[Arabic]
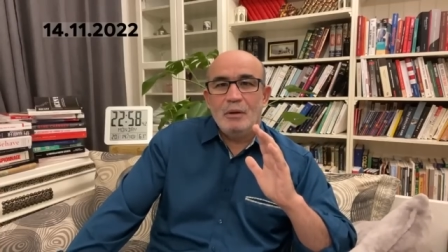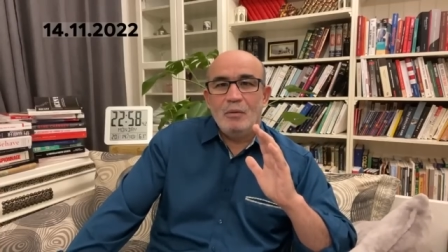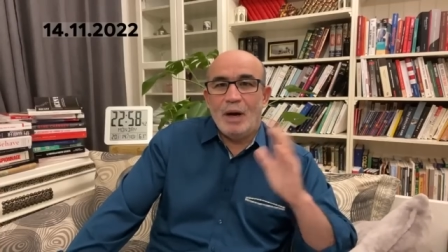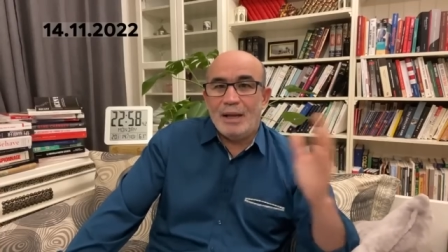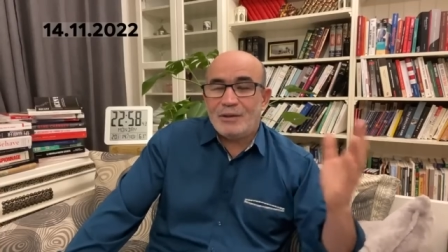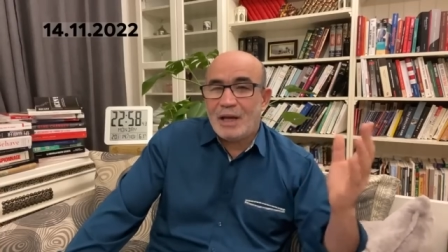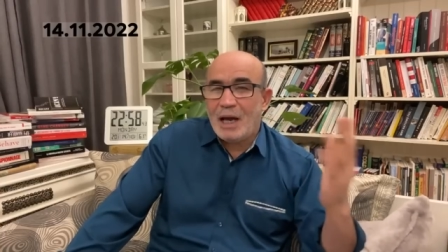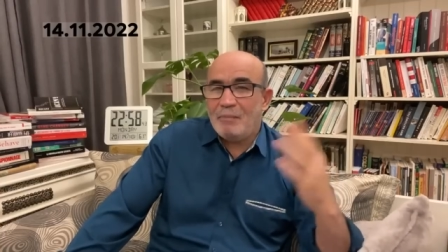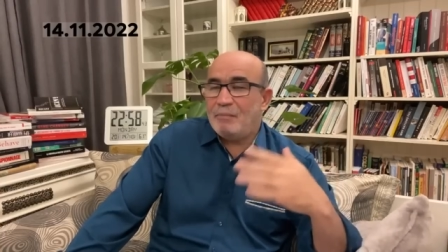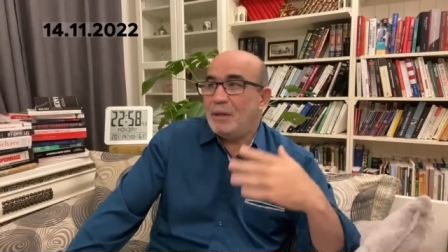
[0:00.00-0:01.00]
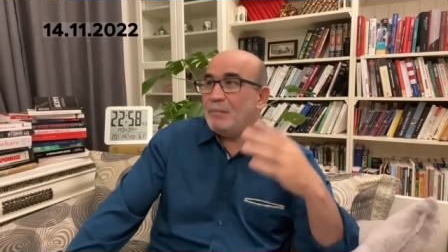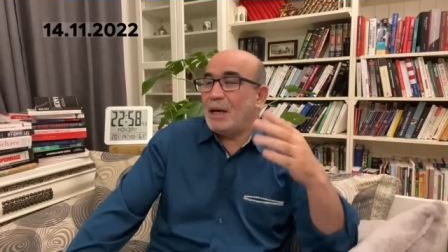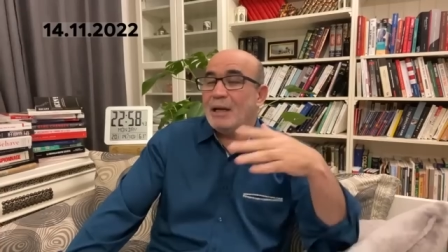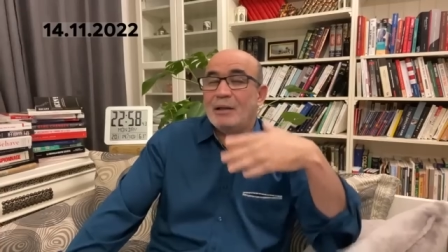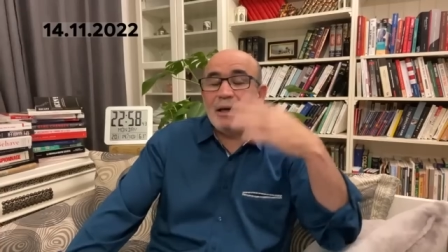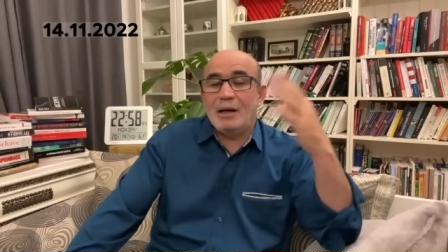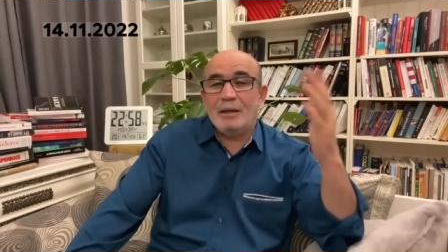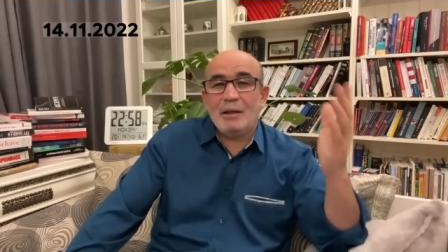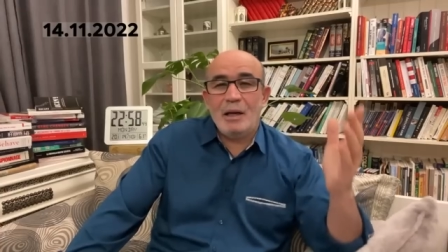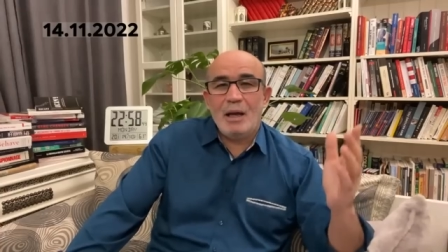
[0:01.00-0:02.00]
وينسحب من مناطق كان
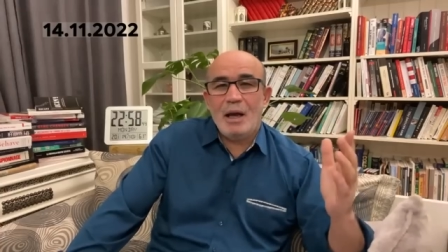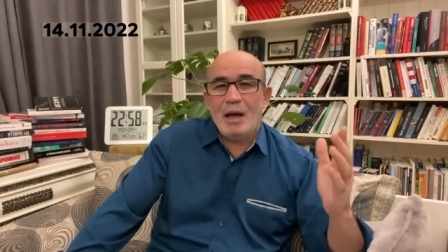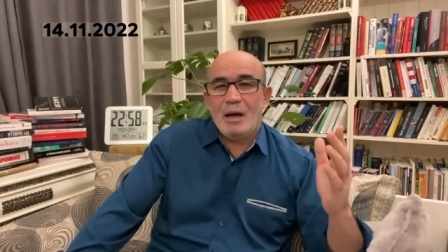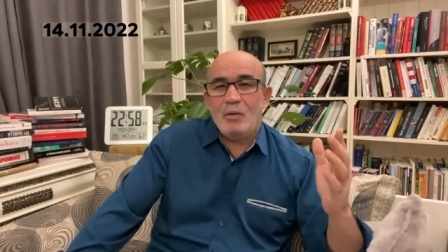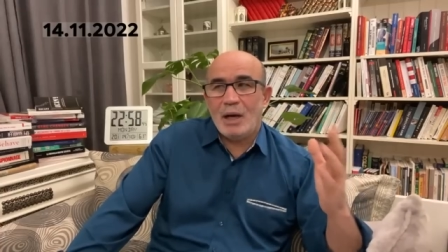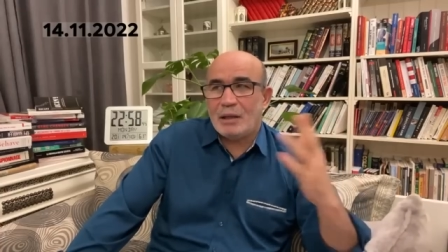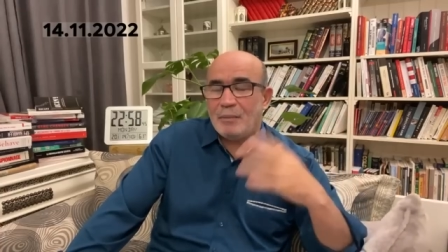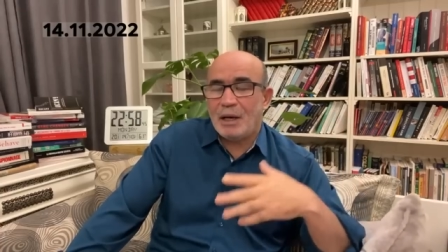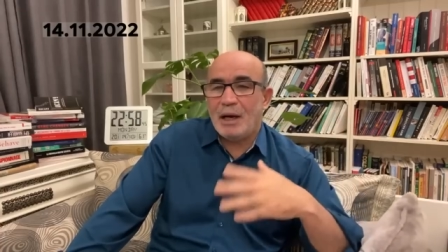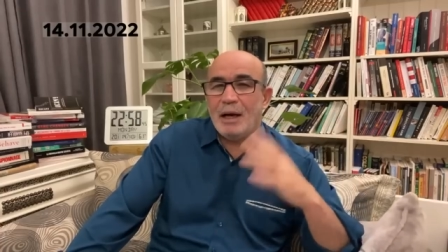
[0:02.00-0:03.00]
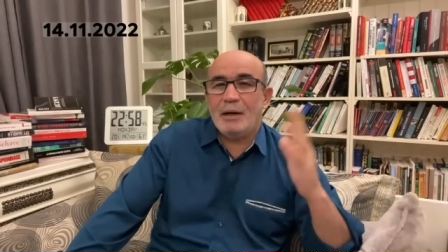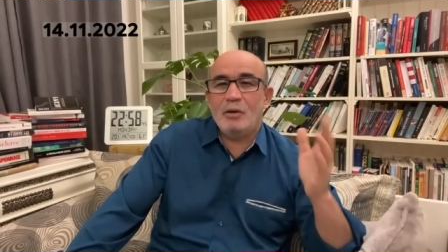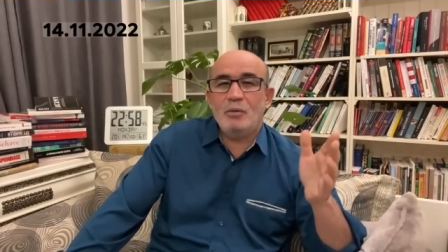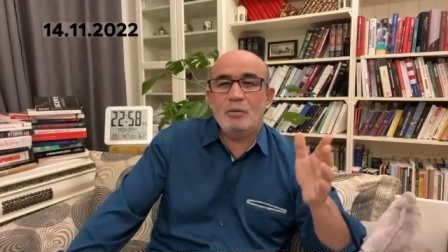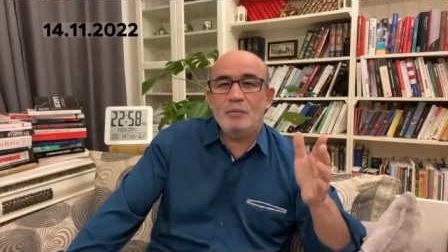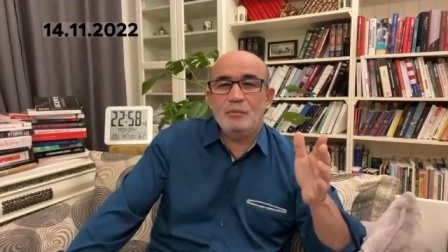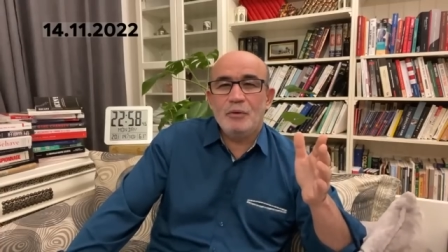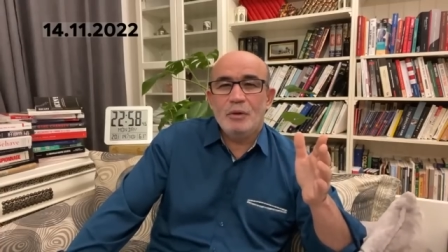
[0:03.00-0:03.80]
احتلها ويعتبرها ارضه